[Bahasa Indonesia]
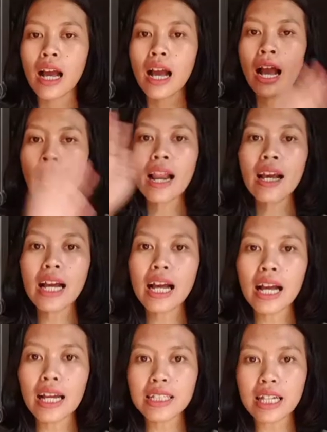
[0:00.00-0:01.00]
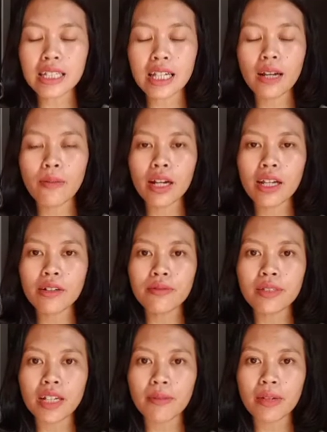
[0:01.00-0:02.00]
Halo guys, Assalamualaikum,
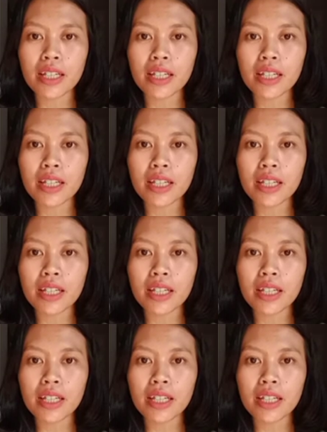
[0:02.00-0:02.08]
selamat